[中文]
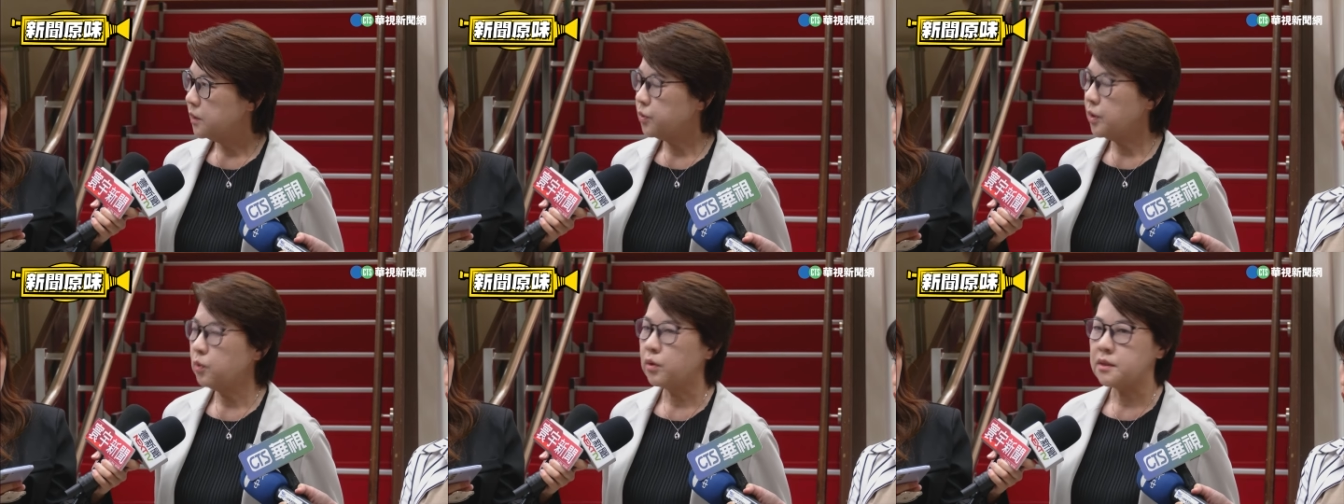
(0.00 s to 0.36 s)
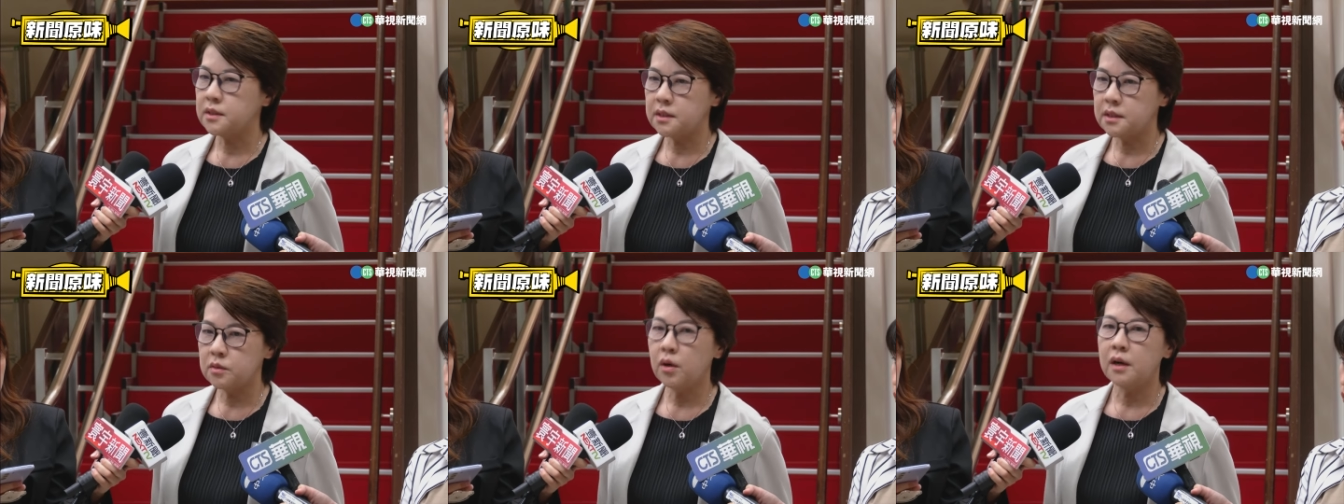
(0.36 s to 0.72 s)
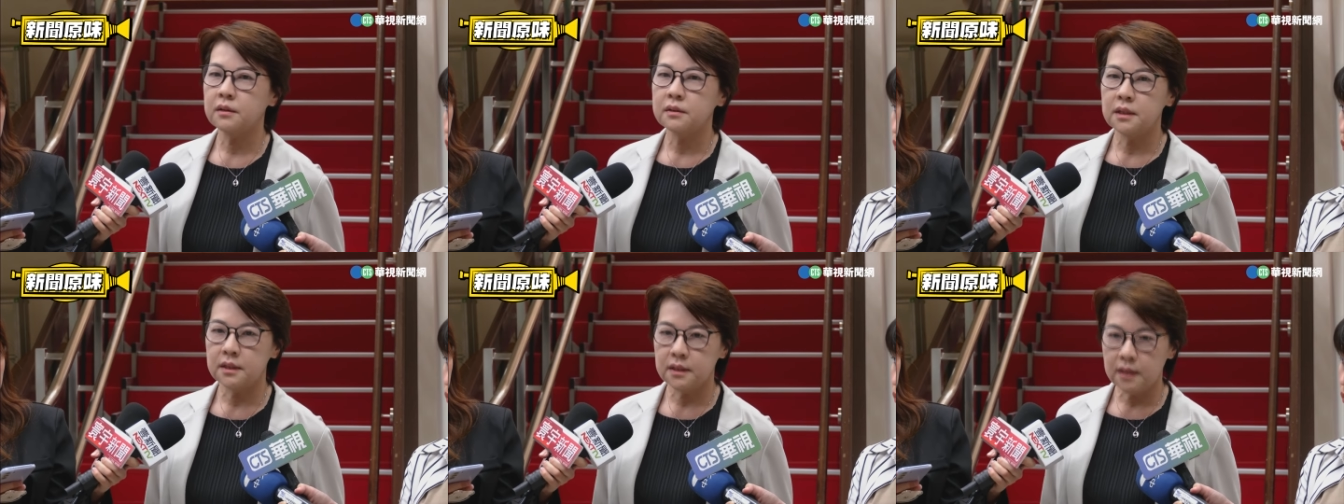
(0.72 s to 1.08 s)
所以我希
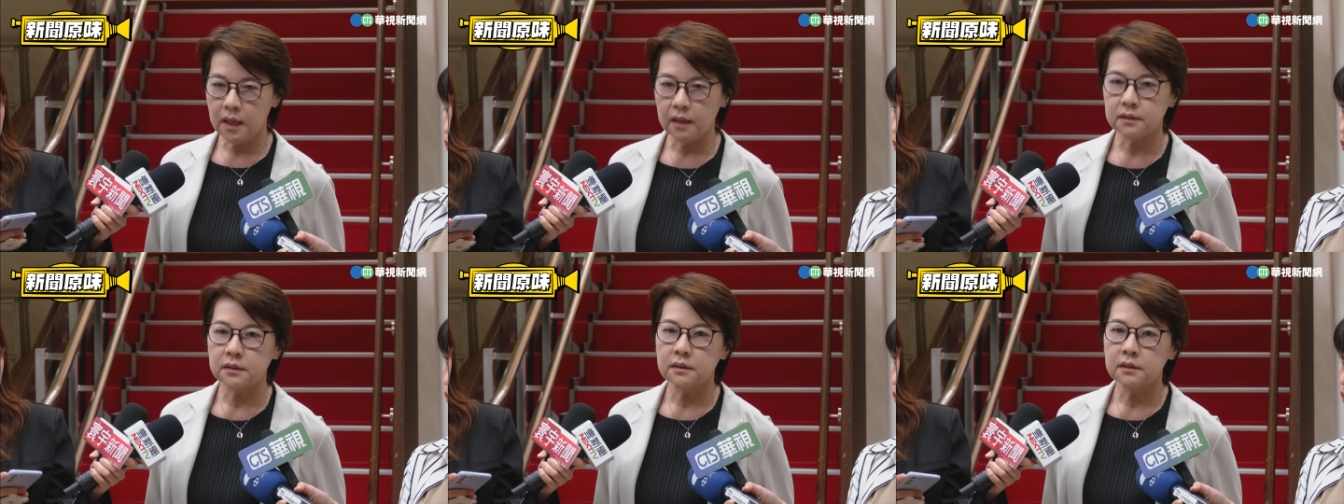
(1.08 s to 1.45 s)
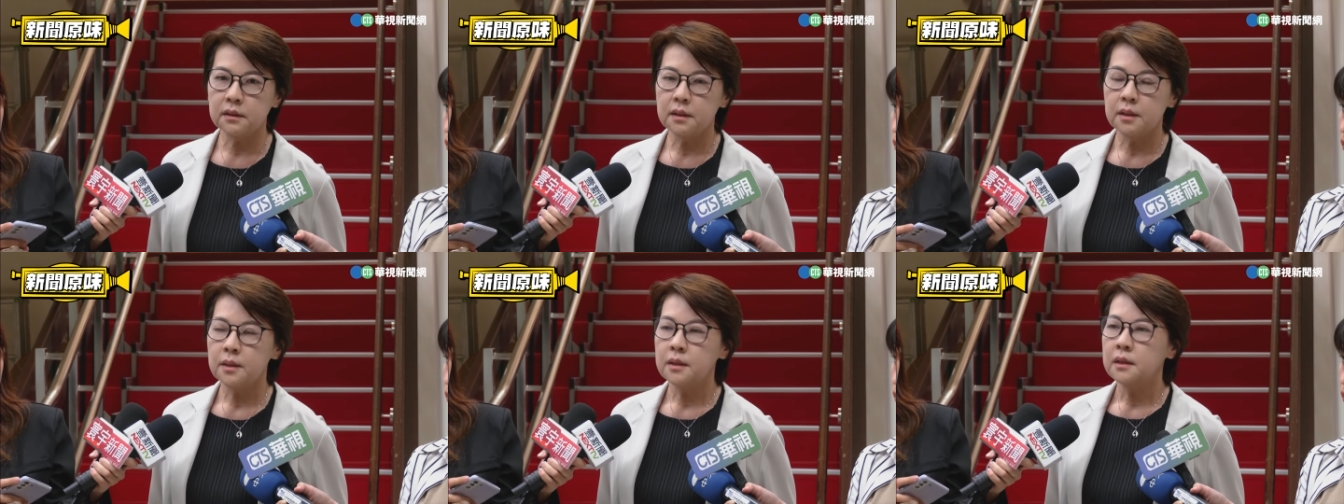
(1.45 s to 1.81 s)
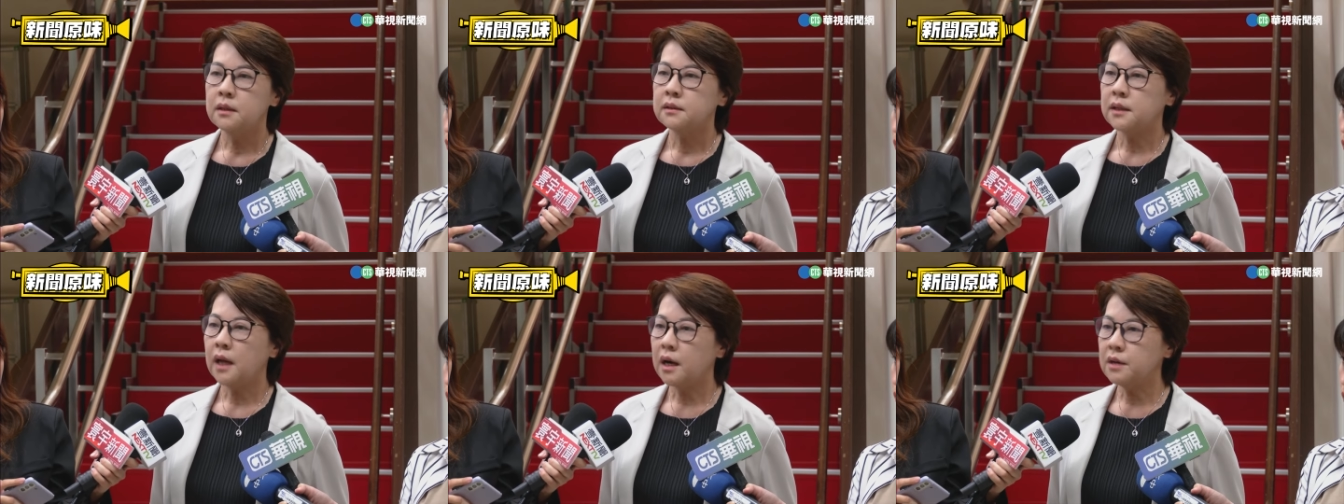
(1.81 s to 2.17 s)
望一样，
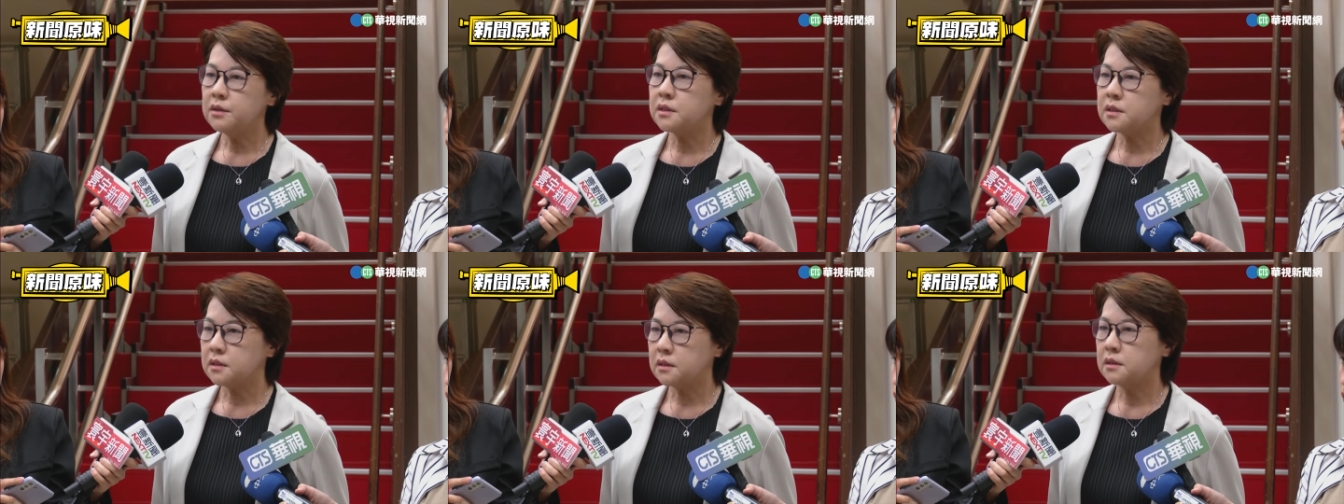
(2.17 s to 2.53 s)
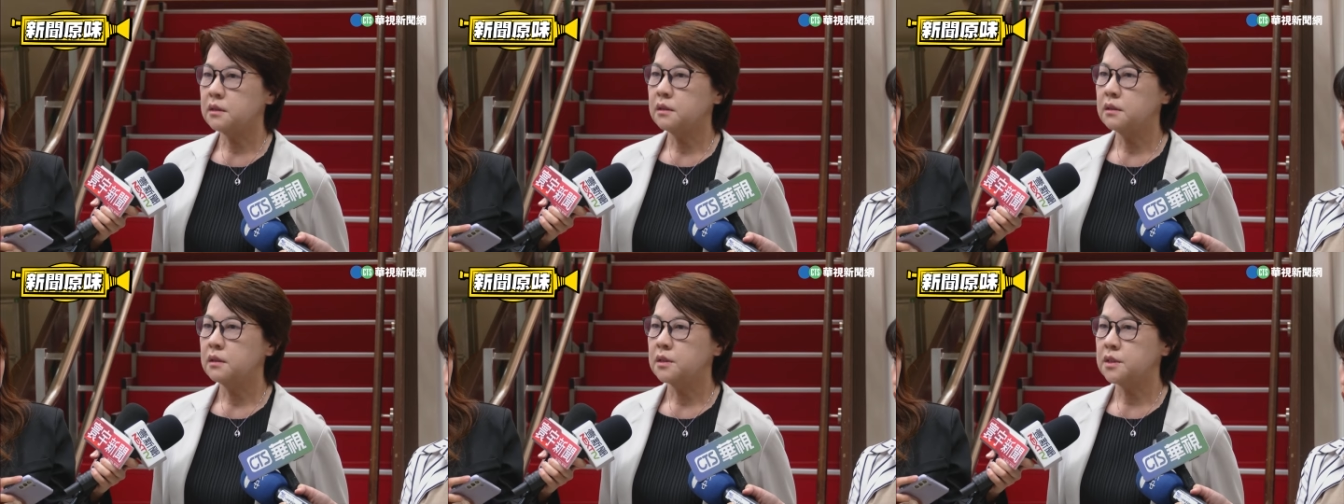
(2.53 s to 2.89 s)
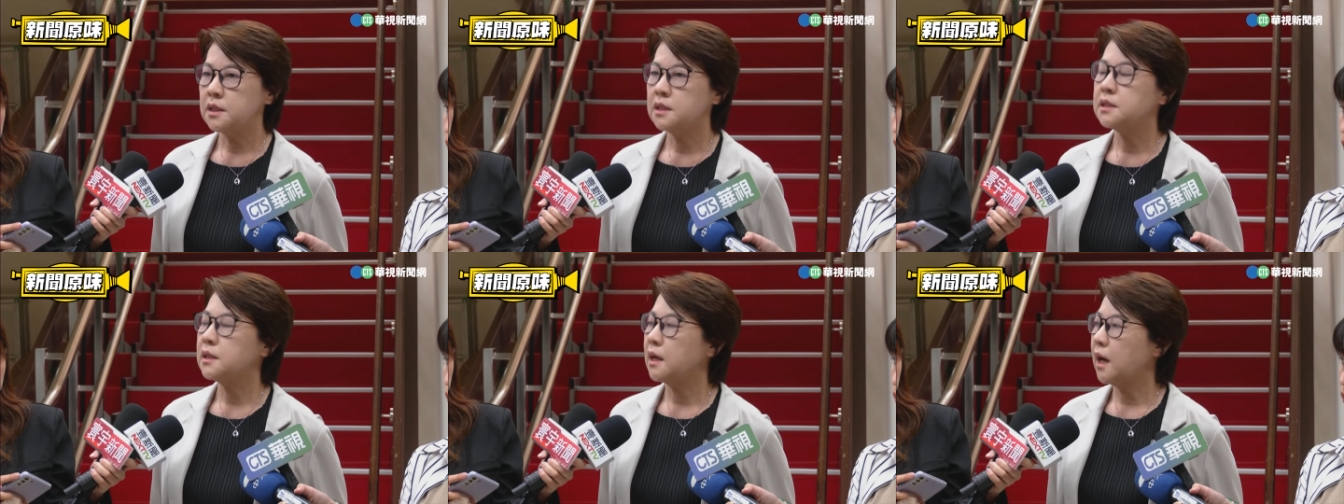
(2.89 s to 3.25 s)
当时
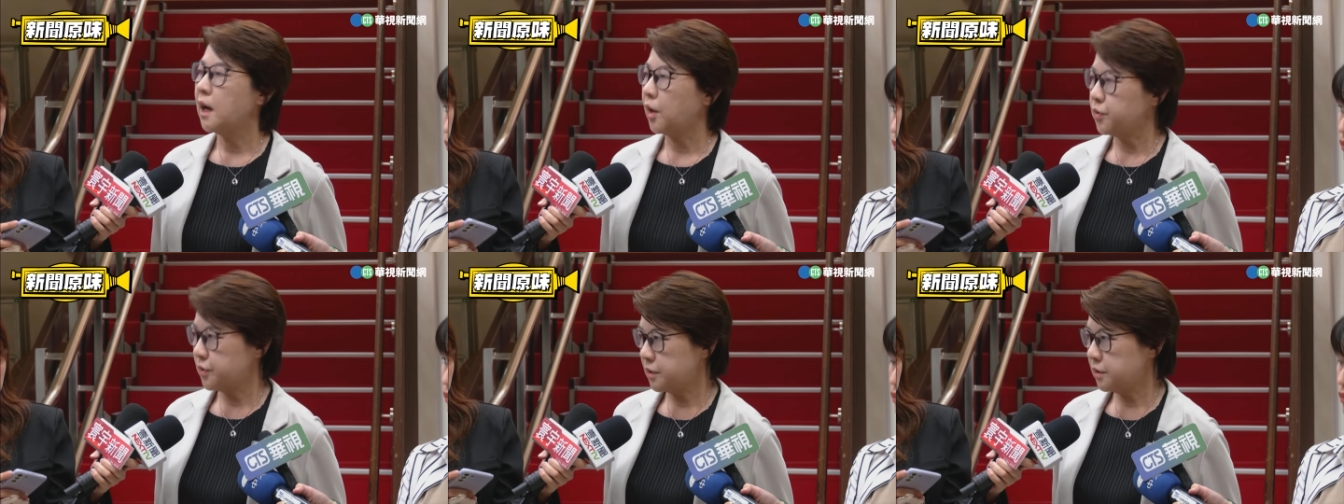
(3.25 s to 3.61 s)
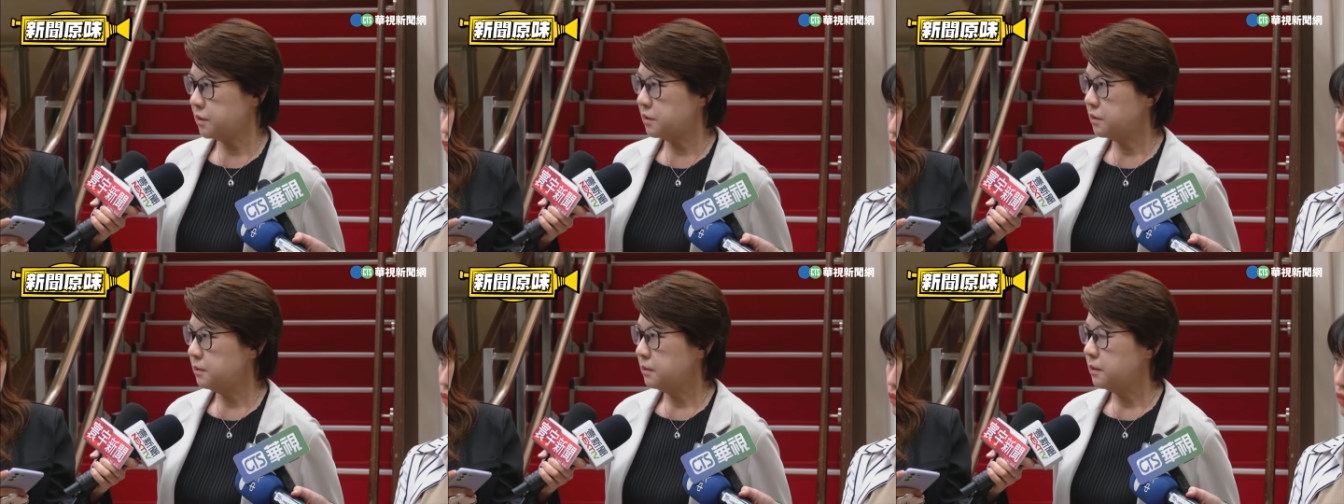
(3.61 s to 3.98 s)
是一件好事。